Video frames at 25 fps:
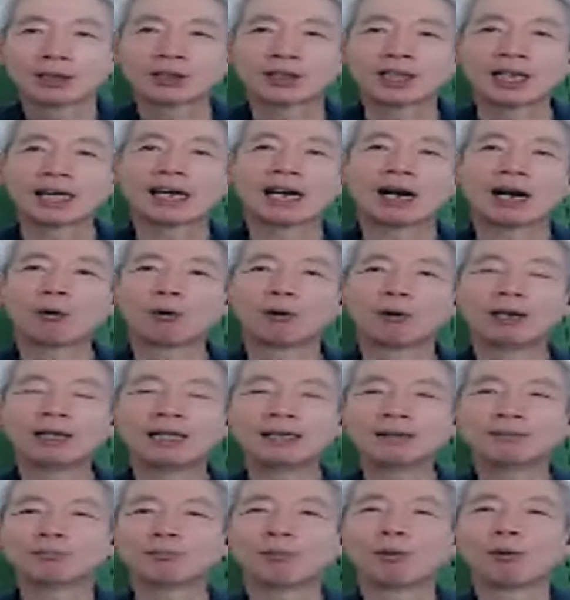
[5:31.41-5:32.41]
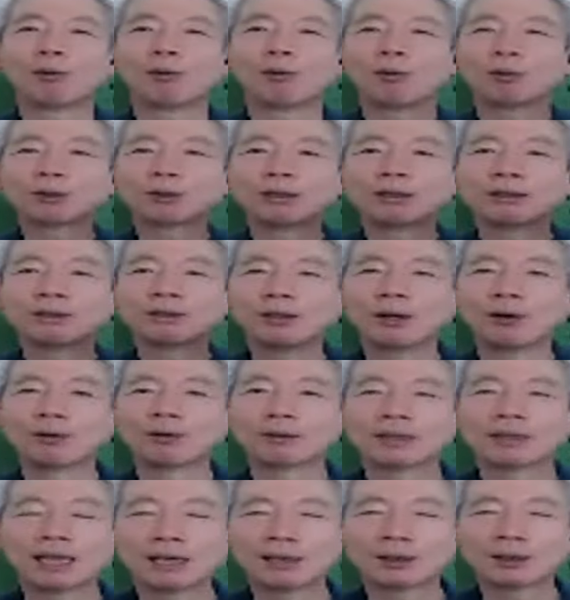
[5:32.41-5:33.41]
제가 올린 모든
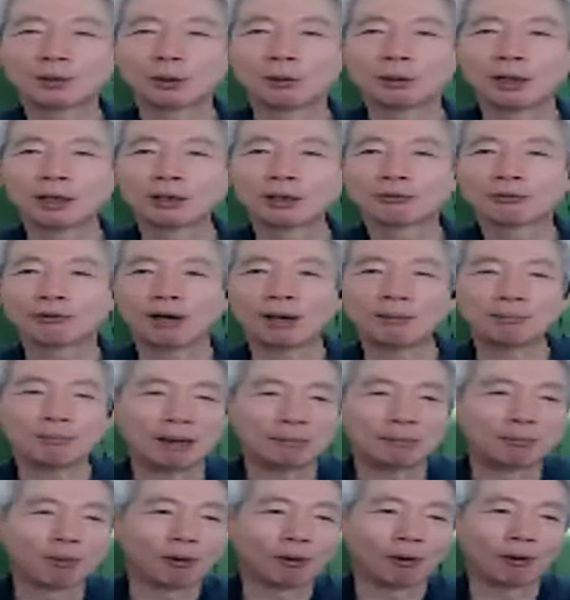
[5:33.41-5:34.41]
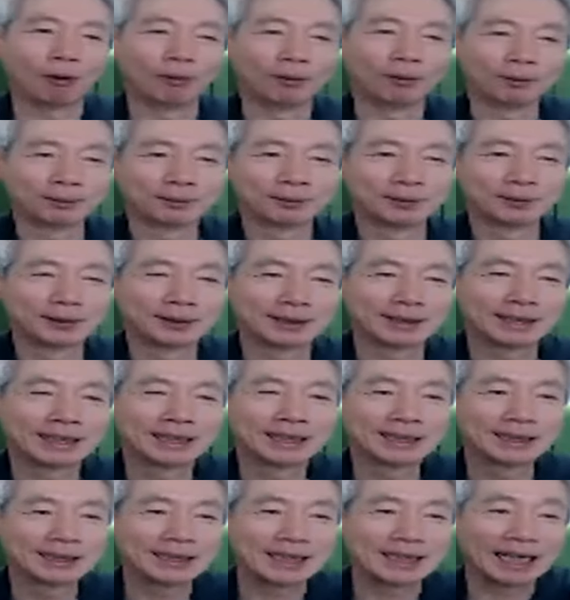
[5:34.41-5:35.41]
영상 조회수와 맞먹어.
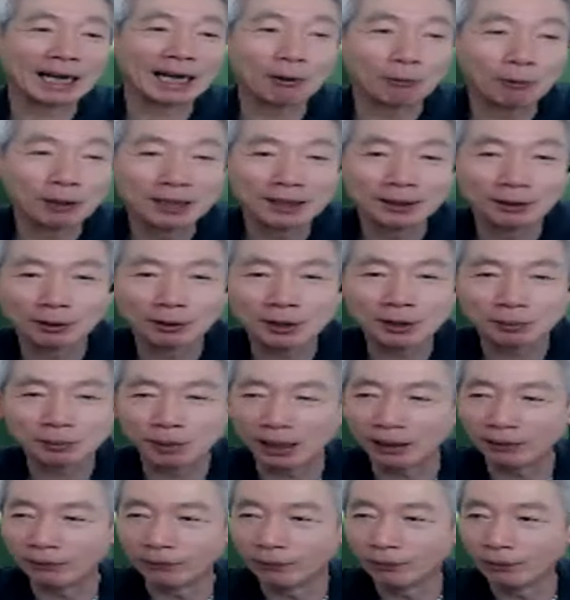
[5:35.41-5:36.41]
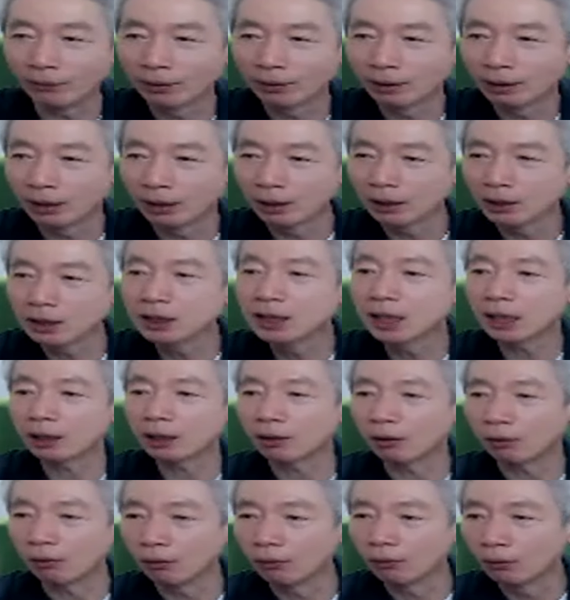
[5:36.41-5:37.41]
제가 올린 거지만
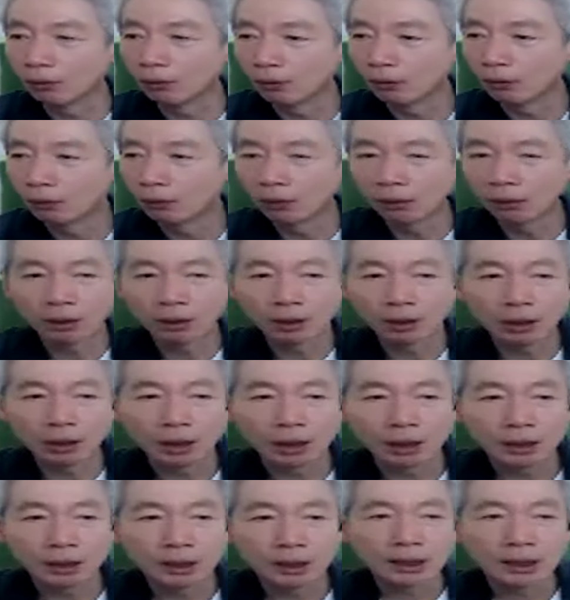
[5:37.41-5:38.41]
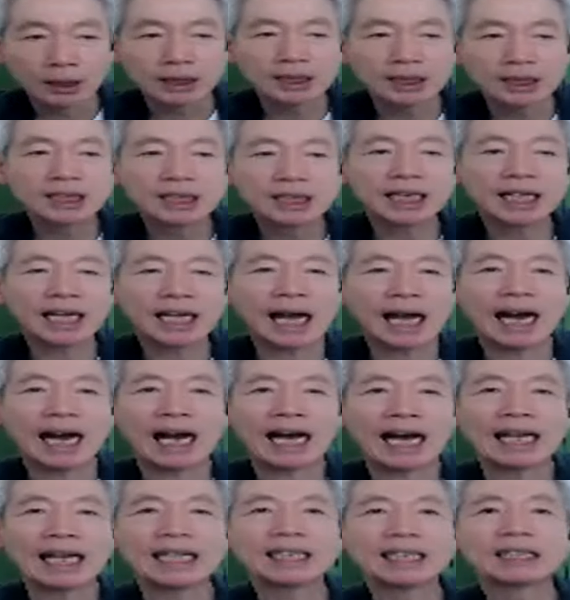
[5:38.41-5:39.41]
이래요. 이게
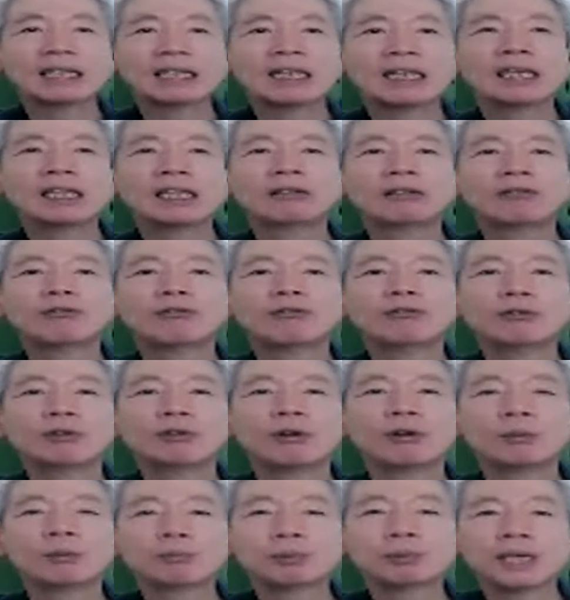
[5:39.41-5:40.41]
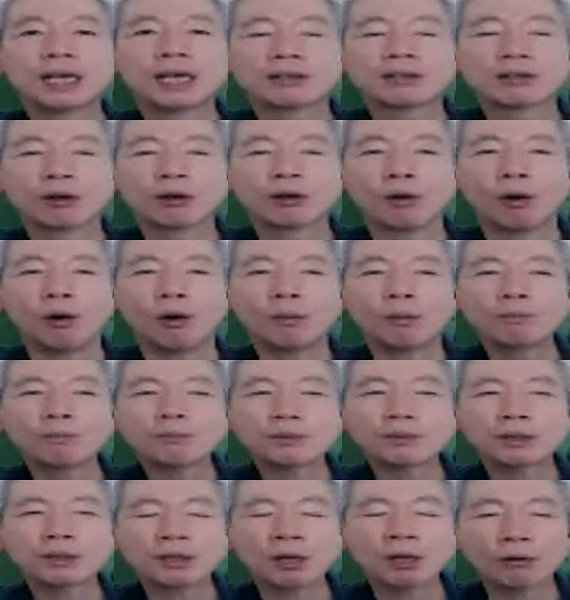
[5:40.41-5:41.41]
아이들 눈높이에서
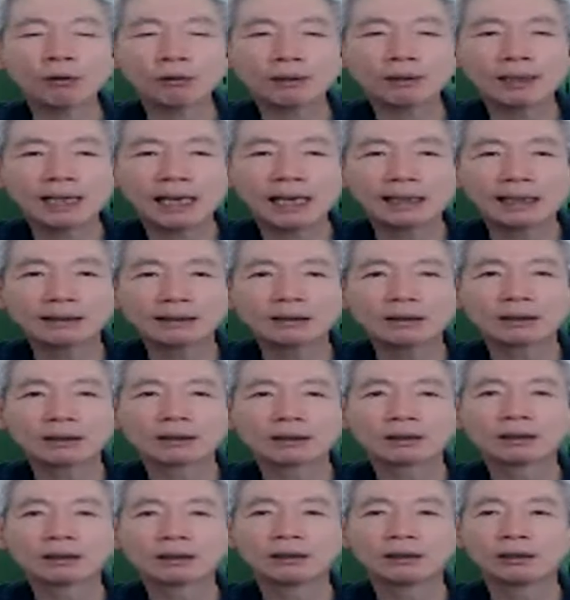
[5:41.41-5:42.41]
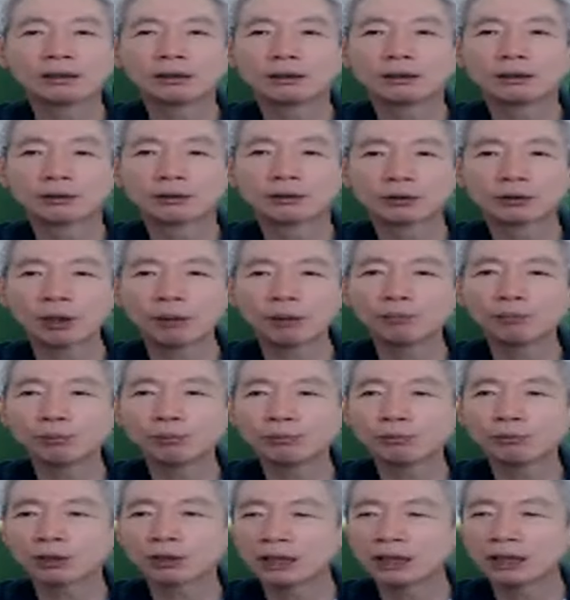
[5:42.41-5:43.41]
엄청난 그
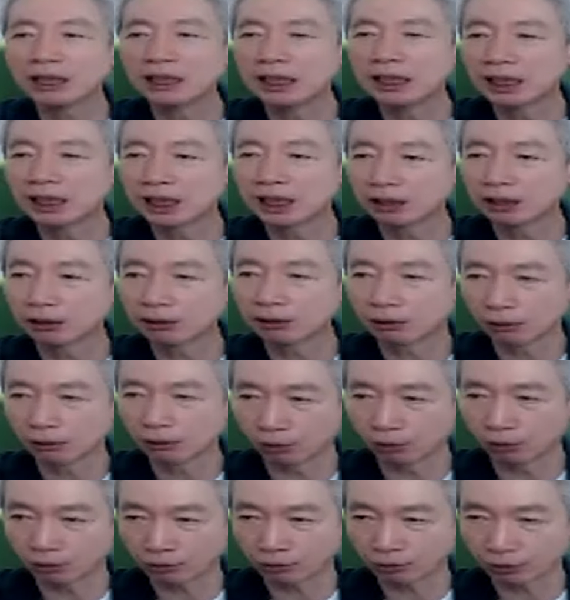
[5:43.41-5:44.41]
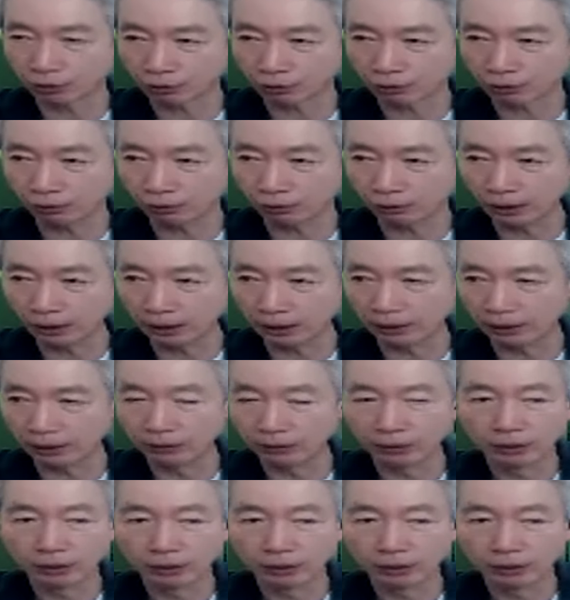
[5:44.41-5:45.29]
선풍적인 인기를 끌었던 거예요.